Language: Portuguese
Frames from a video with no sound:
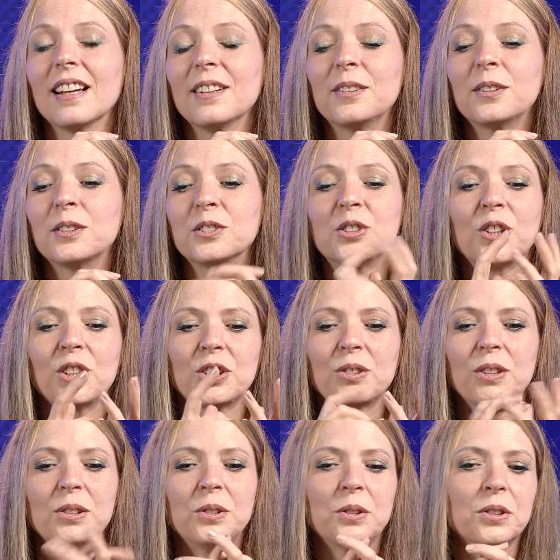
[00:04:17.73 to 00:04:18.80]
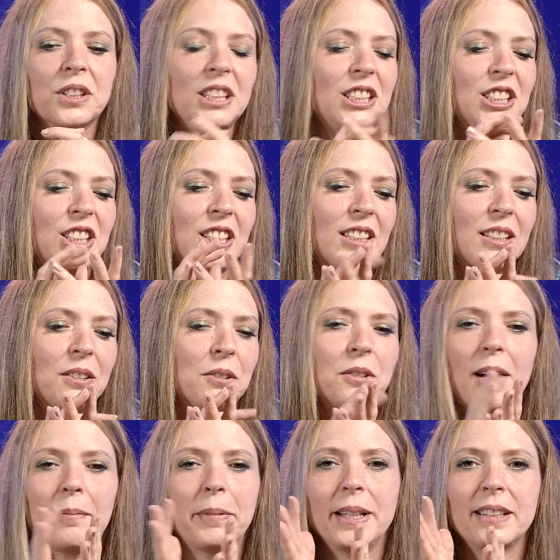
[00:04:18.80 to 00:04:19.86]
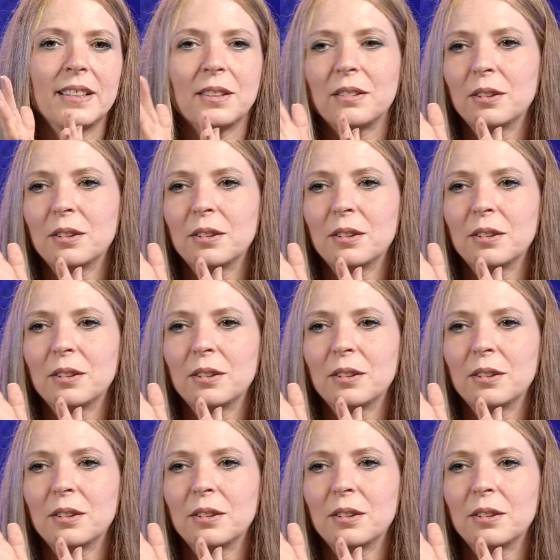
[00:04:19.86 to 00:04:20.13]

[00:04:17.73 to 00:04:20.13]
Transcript: ou Joshua, ou Cristina, ou Amanda,